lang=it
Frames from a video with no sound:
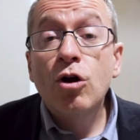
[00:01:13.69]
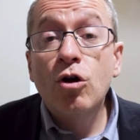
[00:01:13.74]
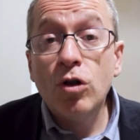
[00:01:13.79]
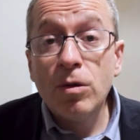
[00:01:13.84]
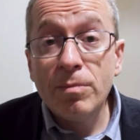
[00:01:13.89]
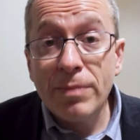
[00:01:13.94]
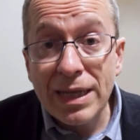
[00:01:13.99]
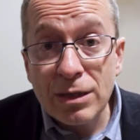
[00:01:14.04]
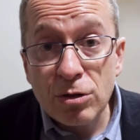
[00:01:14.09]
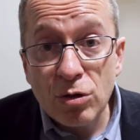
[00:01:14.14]

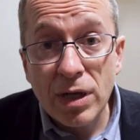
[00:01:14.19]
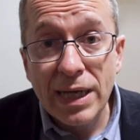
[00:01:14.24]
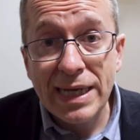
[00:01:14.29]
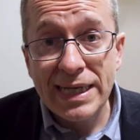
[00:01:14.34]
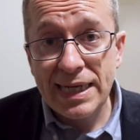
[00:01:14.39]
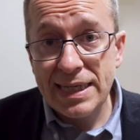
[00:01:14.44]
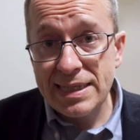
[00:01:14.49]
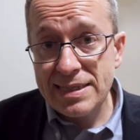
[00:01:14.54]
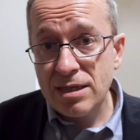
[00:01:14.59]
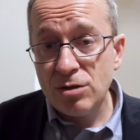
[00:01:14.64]
colmando le
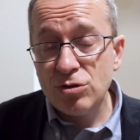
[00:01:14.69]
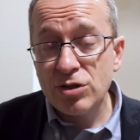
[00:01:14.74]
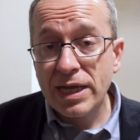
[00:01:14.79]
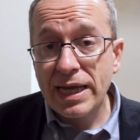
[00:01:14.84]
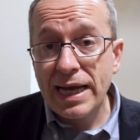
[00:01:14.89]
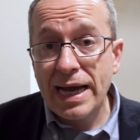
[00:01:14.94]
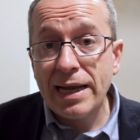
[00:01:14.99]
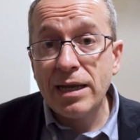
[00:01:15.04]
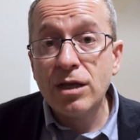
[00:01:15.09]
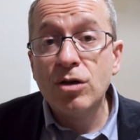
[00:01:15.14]
carenze
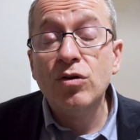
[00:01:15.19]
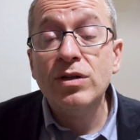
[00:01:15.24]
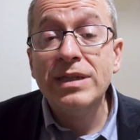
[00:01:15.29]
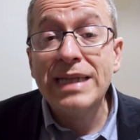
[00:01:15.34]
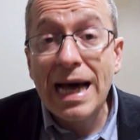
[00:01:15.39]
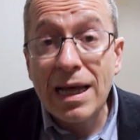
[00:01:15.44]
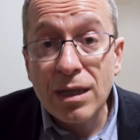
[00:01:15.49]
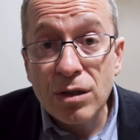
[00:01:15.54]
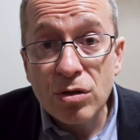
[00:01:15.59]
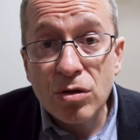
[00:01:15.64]
d'organico,
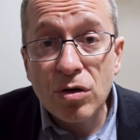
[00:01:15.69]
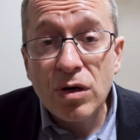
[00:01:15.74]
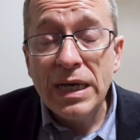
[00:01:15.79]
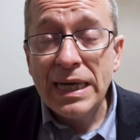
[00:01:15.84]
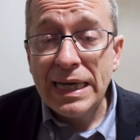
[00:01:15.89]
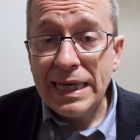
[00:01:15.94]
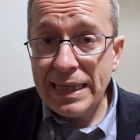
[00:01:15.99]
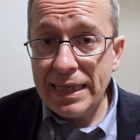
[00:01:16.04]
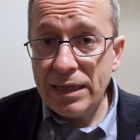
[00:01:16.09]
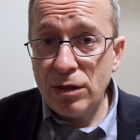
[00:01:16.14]
dando
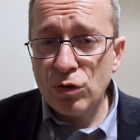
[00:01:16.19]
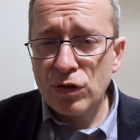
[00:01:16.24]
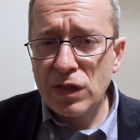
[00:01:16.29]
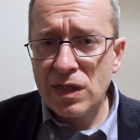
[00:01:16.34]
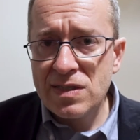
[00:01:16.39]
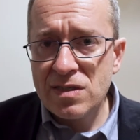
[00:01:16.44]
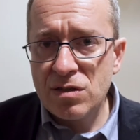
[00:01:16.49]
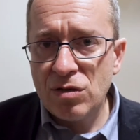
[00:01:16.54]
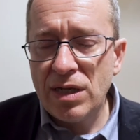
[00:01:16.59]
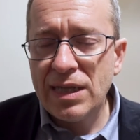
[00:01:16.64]
le
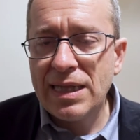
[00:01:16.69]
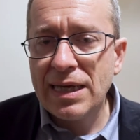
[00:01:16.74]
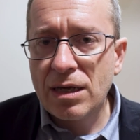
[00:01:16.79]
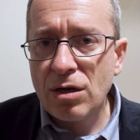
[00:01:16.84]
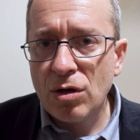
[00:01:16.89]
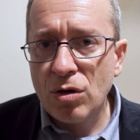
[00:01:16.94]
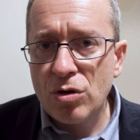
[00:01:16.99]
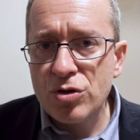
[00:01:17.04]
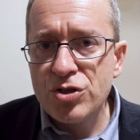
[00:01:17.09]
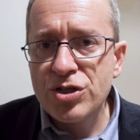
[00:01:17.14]
dotazioni
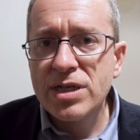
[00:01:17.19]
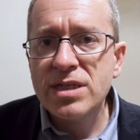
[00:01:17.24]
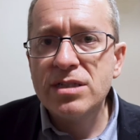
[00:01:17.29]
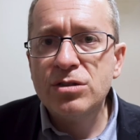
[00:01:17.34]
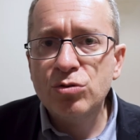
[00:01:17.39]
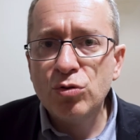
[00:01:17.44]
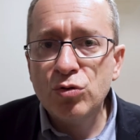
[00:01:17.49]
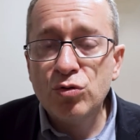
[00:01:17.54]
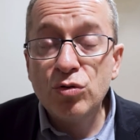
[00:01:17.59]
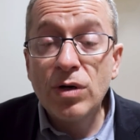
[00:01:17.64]
tecnologiche e
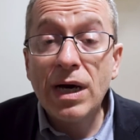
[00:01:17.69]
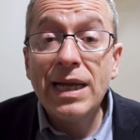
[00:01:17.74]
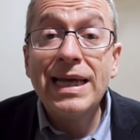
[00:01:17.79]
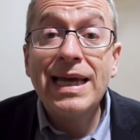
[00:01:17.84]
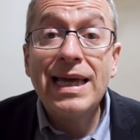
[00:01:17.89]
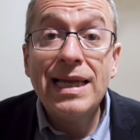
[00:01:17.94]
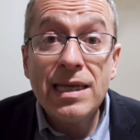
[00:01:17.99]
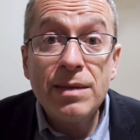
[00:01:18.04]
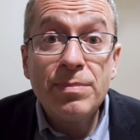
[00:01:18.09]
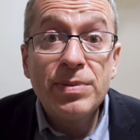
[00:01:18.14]

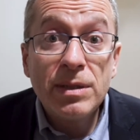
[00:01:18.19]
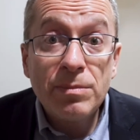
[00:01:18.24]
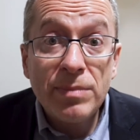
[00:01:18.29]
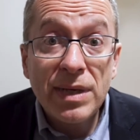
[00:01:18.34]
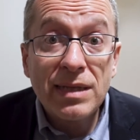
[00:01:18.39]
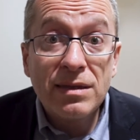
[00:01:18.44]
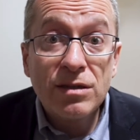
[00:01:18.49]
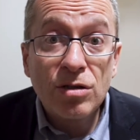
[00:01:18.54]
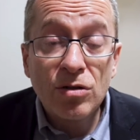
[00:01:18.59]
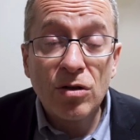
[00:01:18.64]
strutturali che gli
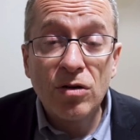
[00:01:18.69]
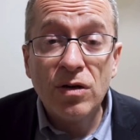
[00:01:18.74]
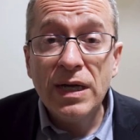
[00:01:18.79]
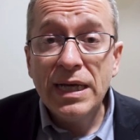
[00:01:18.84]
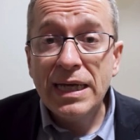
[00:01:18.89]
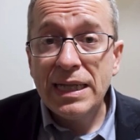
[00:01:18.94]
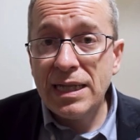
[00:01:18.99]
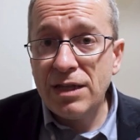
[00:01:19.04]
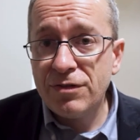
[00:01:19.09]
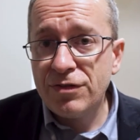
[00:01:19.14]
permettono
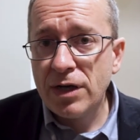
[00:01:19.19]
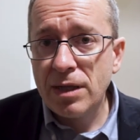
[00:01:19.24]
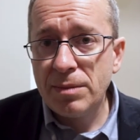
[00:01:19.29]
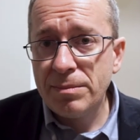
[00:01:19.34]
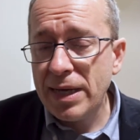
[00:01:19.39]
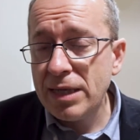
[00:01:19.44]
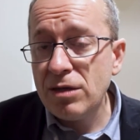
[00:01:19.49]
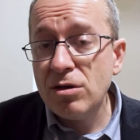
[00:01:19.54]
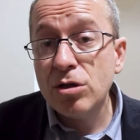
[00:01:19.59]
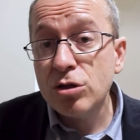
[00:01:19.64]
di fare
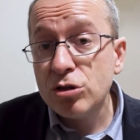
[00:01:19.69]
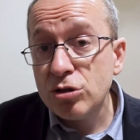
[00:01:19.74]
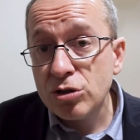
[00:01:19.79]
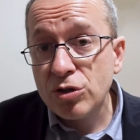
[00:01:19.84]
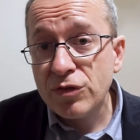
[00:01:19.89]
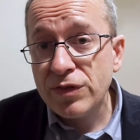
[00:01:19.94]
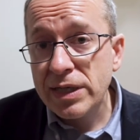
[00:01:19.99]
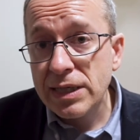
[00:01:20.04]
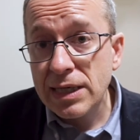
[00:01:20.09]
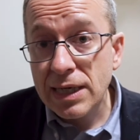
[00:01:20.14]
al meglio il loro
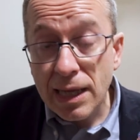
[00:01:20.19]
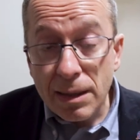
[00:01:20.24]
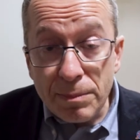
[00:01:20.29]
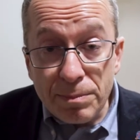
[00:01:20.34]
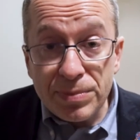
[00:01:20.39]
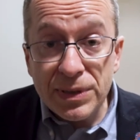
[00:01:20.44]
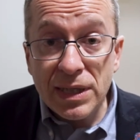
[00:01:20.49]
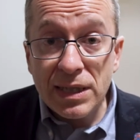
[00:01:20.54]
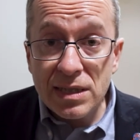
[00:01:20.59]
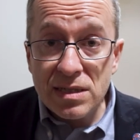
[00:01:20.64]
dovere, che è
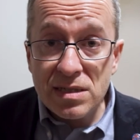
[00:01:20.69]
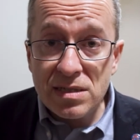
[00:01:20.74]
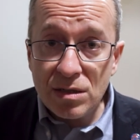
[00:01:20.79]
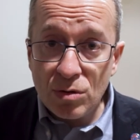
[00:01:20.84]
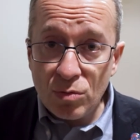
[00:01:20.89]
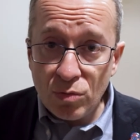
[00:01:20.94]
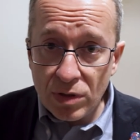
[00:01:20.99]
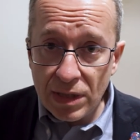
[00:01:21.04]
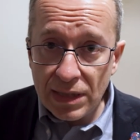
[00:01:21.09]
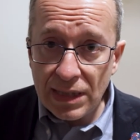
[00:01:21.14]

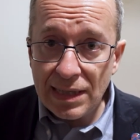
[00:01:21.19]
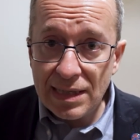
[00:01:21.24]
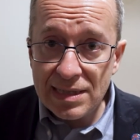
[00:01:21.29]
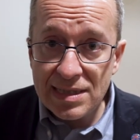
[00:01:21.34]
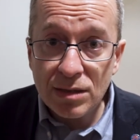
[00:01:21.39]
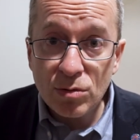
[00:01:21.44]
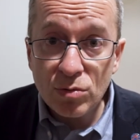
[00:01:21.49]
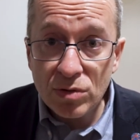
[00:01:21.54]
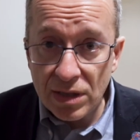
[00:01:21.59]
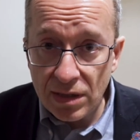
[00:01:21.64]
prendersi cura della
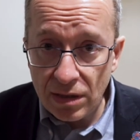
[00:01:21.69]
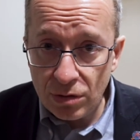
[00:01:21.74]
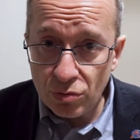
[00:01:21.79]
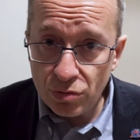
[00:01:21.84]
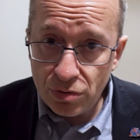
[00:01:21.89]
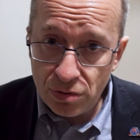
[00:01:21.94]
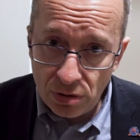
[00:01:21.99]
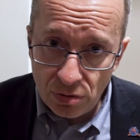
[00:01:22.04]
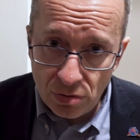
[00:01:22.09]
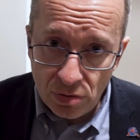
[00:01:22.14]
salute di
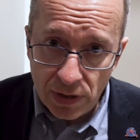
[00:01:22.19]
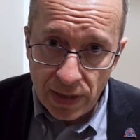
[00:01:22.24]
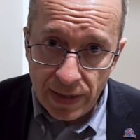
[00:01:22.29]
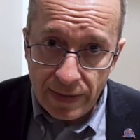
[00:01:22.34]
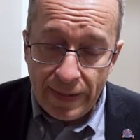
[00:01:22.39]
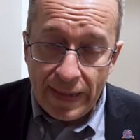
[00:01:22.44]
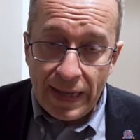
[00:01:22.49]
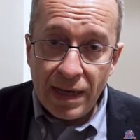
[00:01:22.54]
tutti noi.